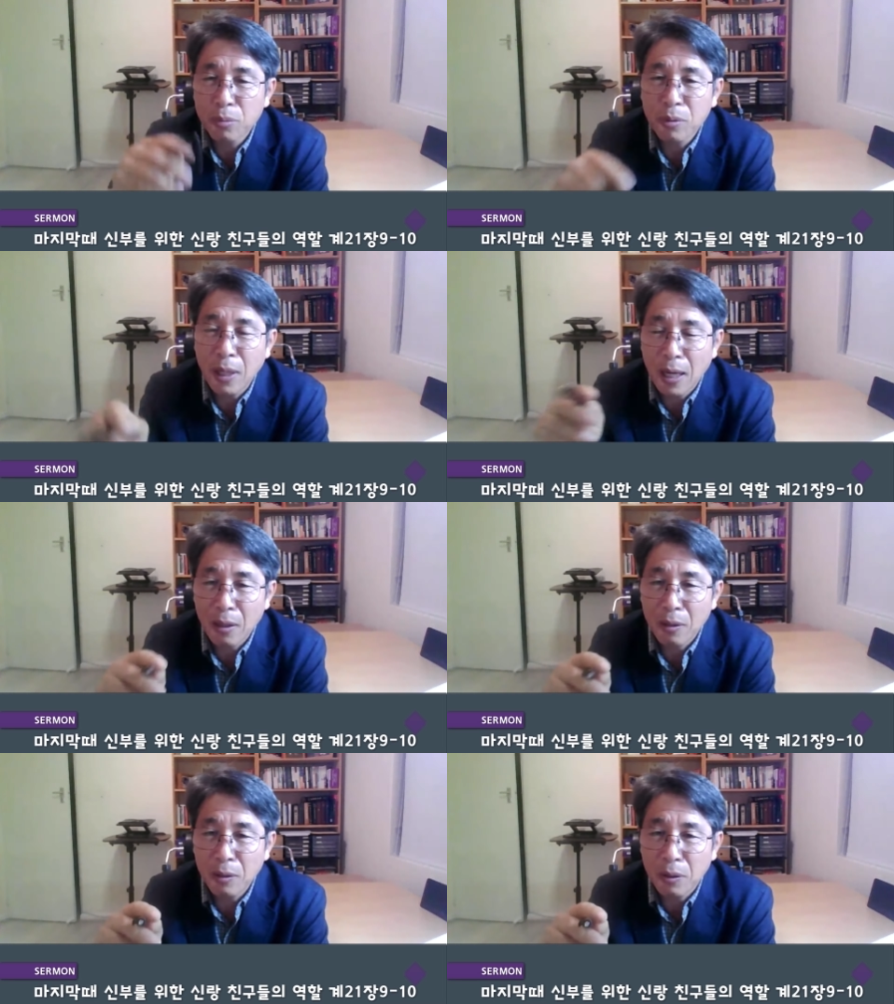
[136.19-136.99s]

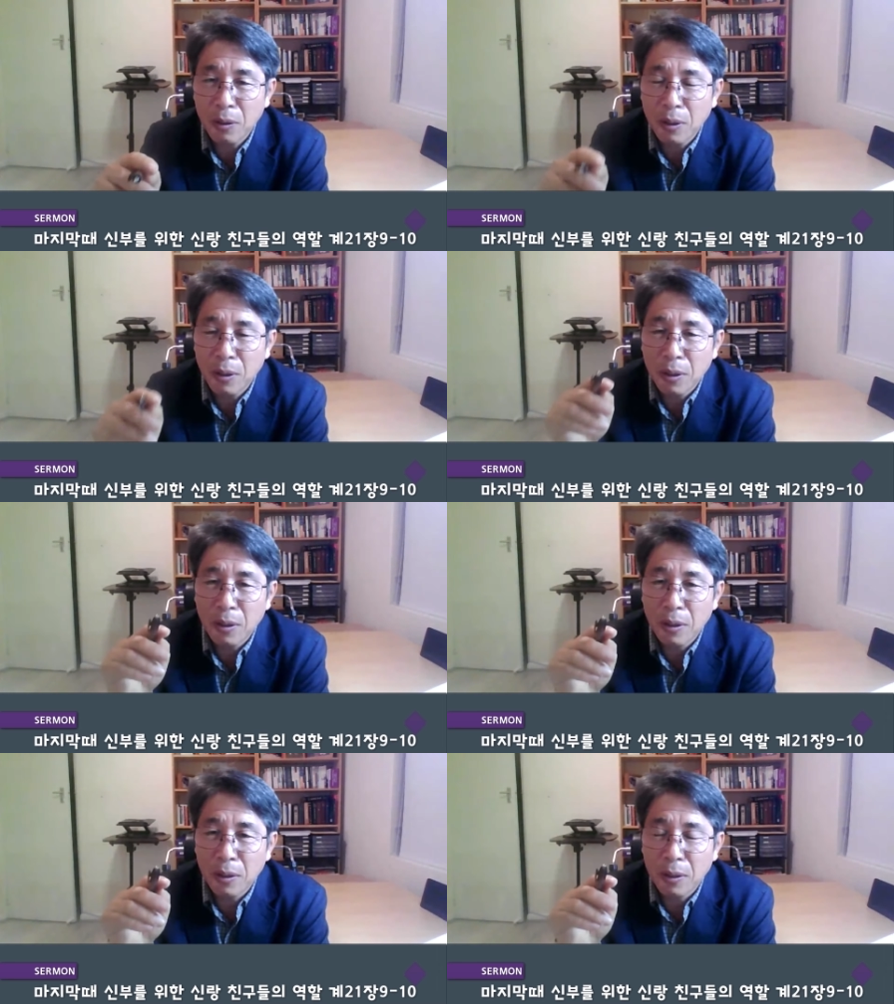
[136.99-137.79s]
공부를 하고
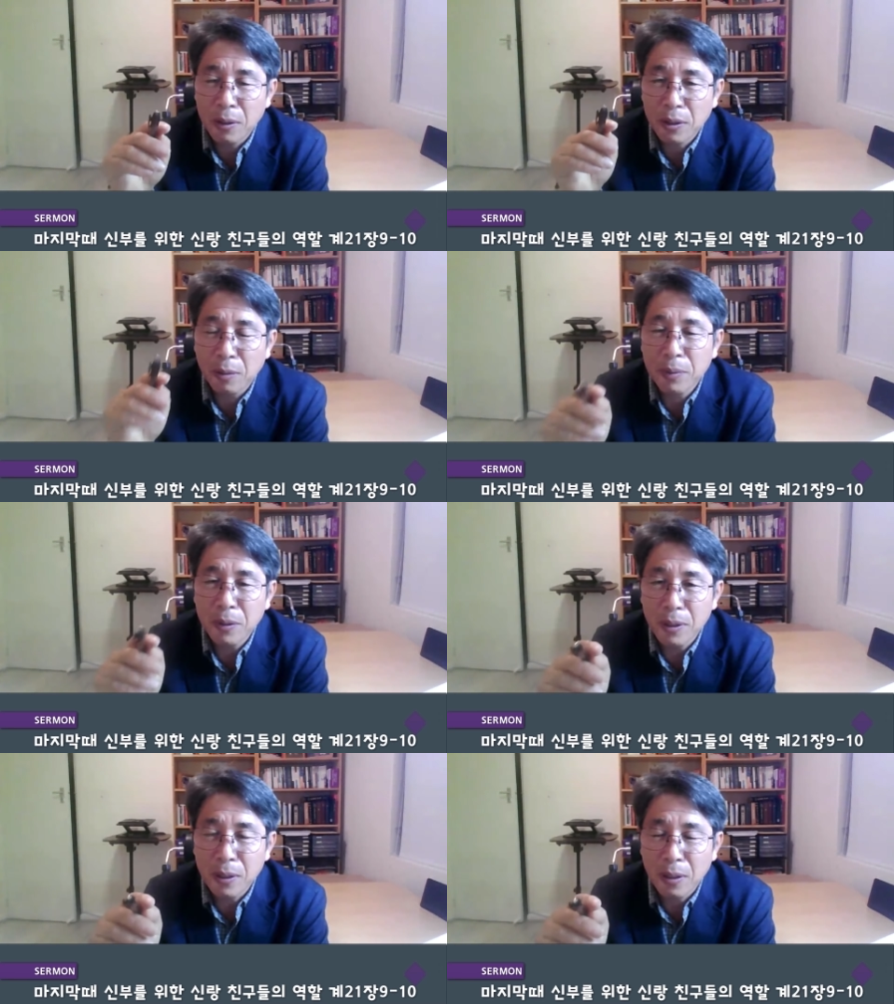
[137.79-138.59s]
어,
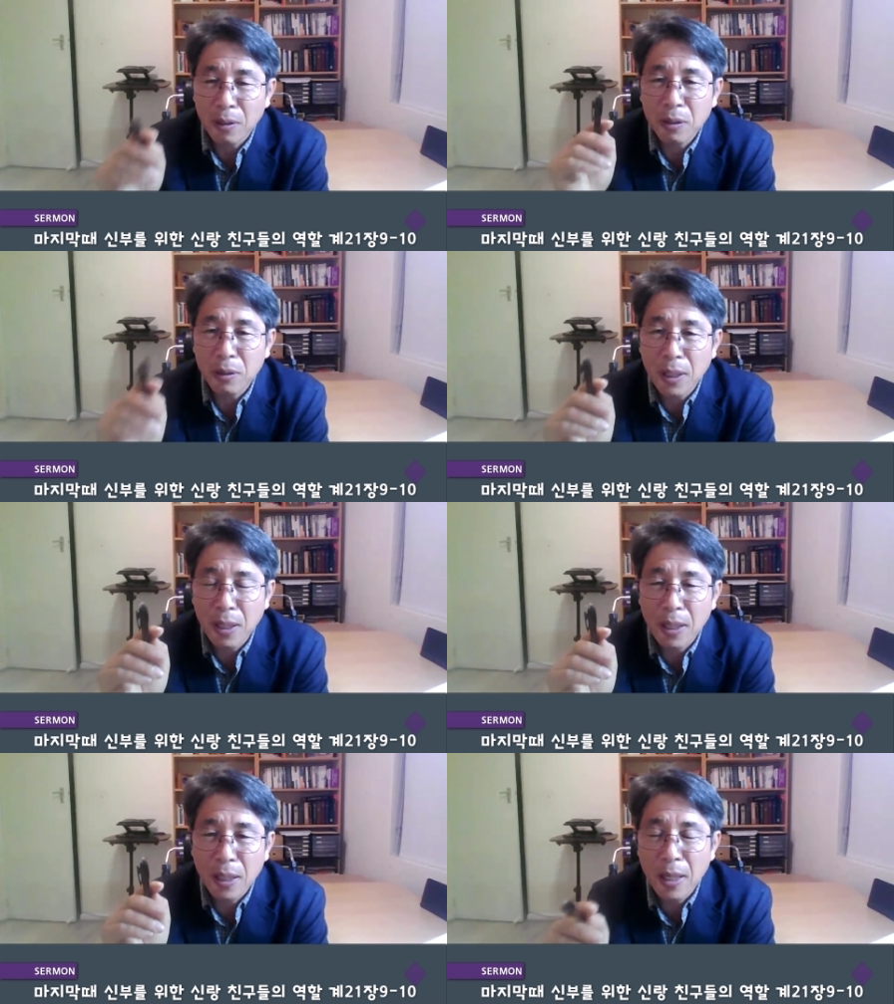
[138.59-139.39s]
접근을
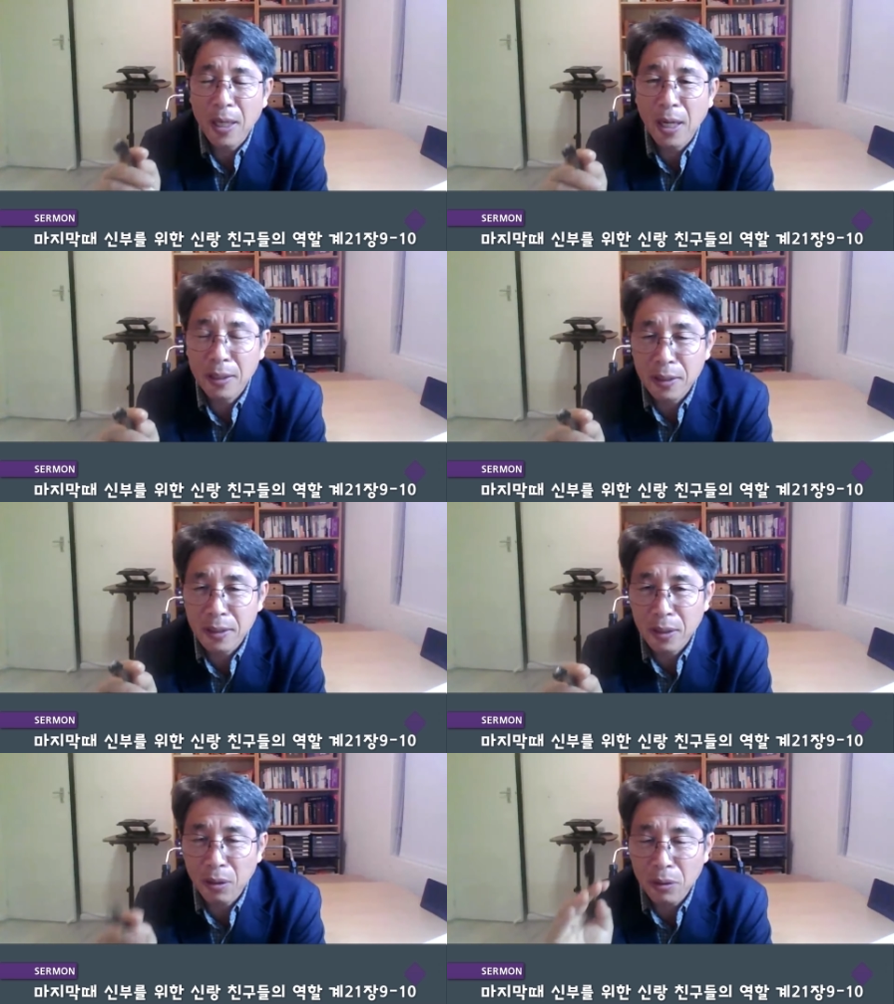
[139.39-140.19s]
어떻게 해야
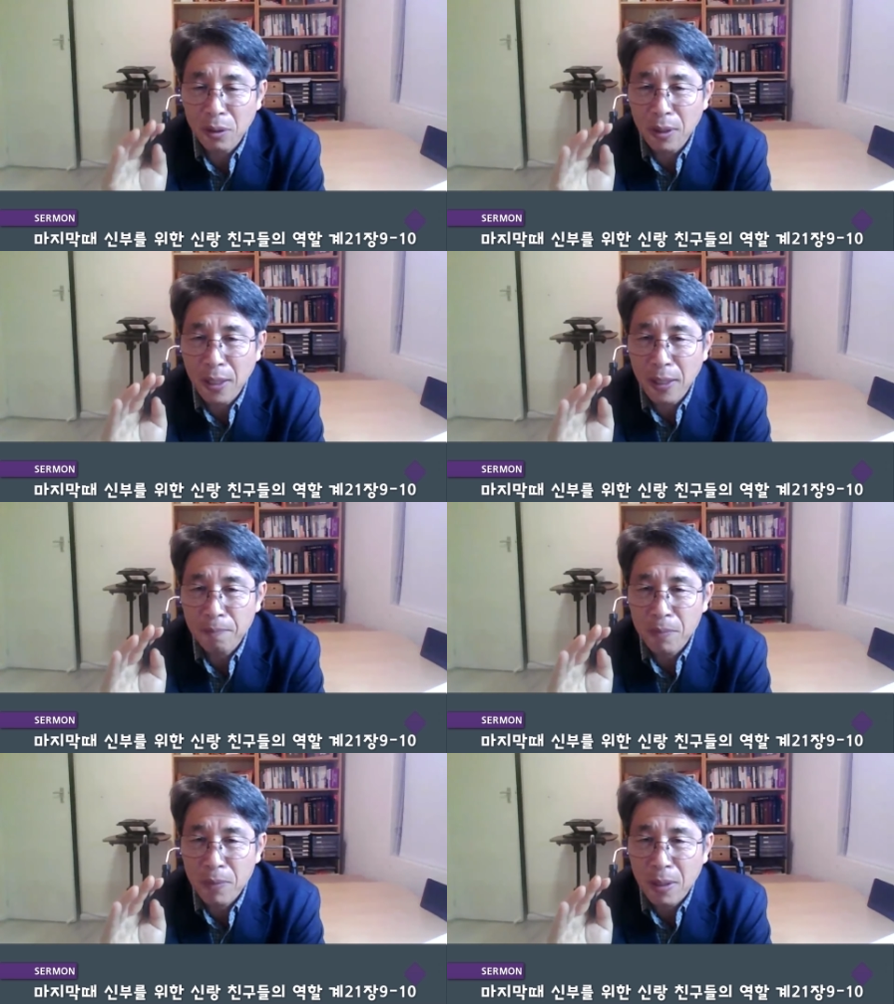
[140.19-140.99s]
하는지 또
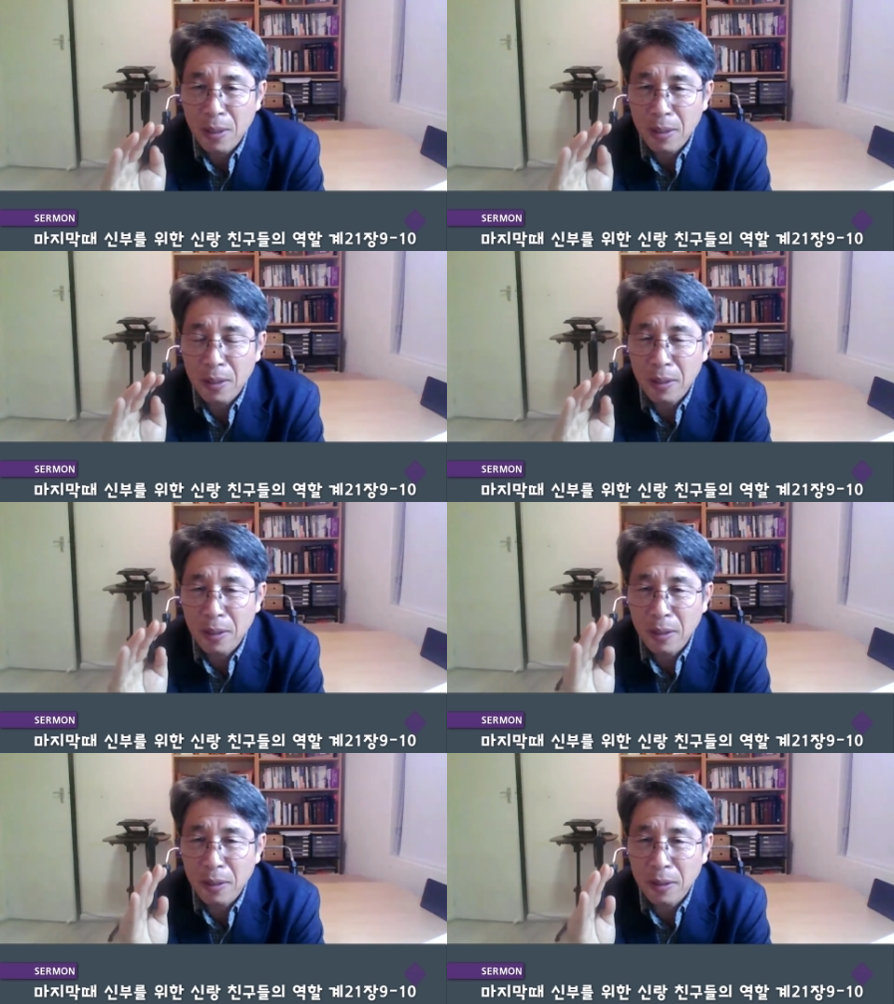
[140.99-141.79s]
어떻게
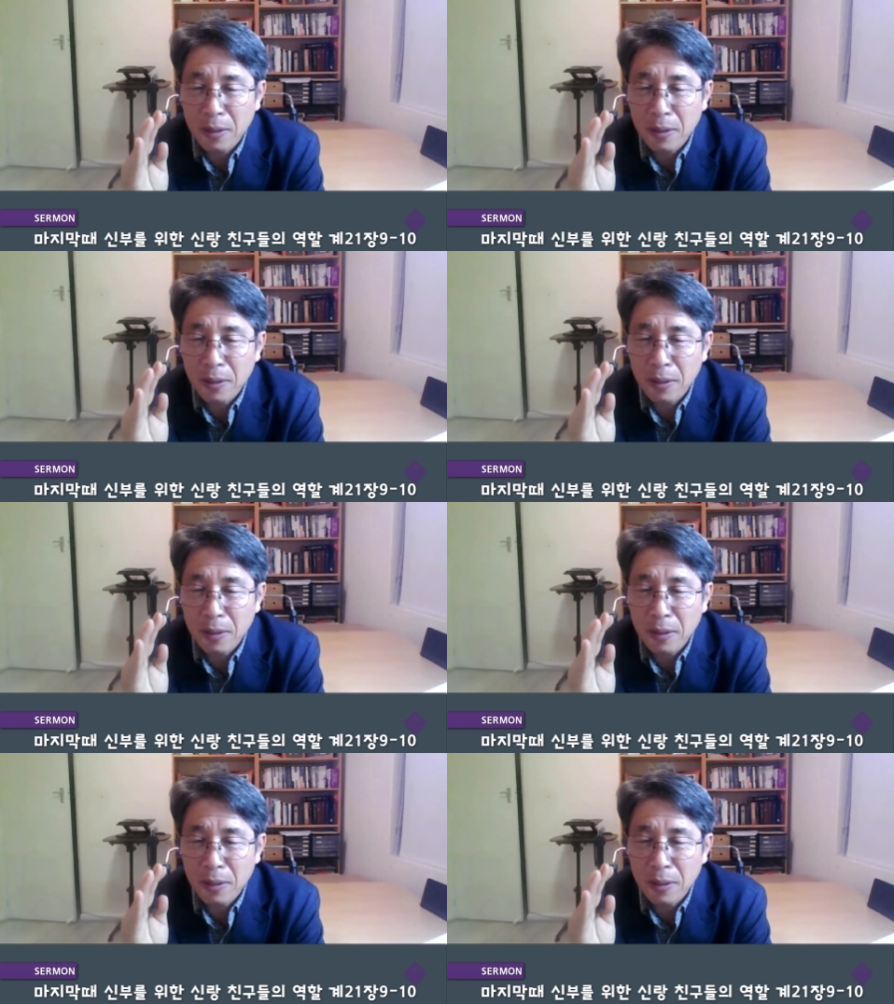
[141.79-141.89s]
어,